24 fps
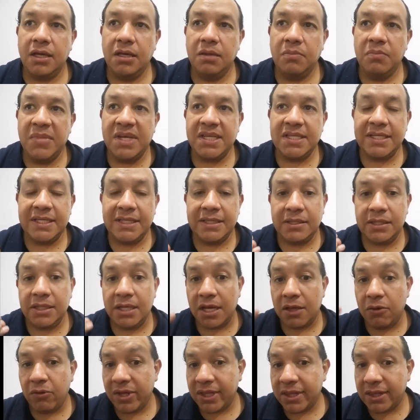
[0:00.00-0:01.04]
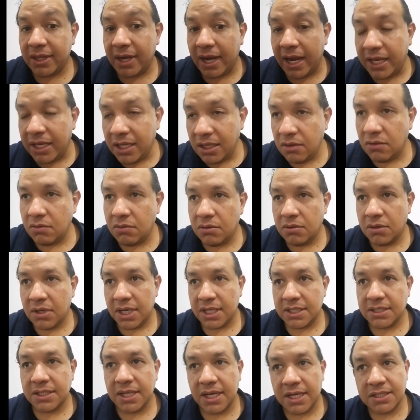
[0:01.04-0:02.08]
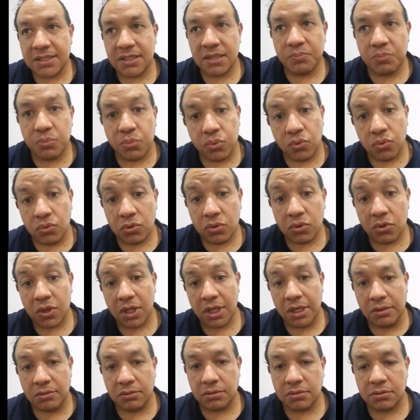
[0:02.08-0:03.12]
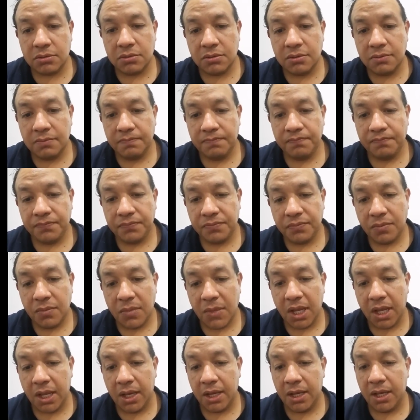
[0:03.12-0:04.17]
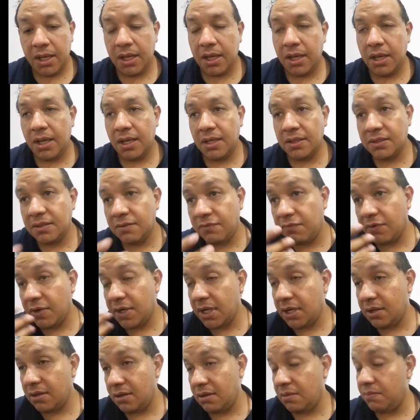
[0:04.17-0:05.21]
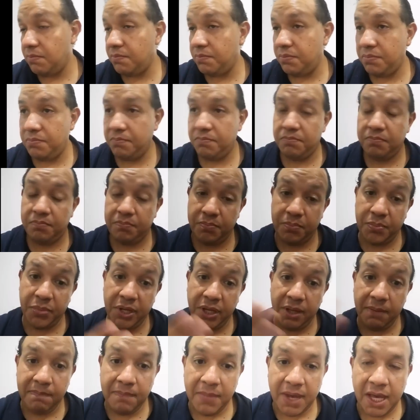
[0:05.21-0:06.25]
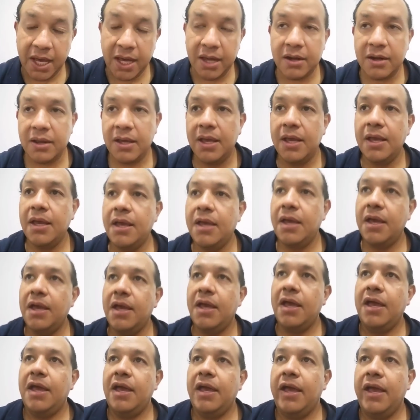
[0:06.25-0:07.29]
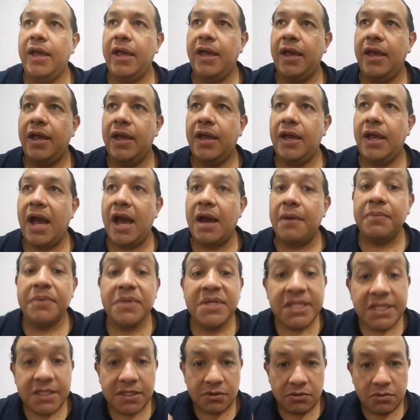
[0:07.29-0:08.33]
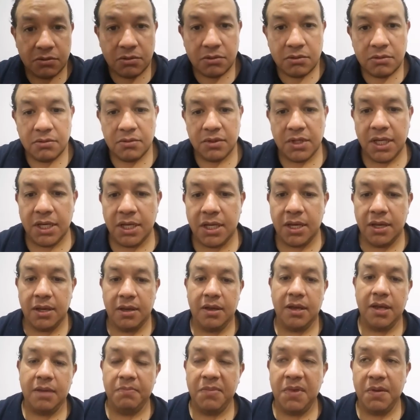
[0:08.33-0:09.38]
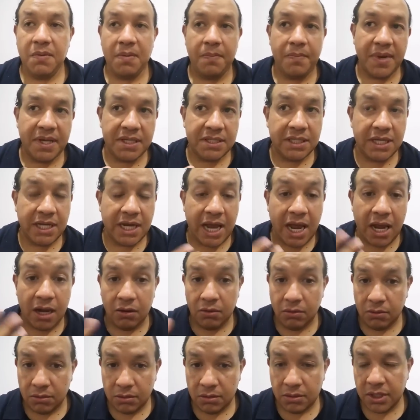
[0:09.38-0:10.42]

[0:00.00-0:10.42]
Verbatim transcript: y me sentía yo atraído hacia ese punto de luz, ¿no? Eh, ese fue el primer eh, aviso de que me iba a pasar algo,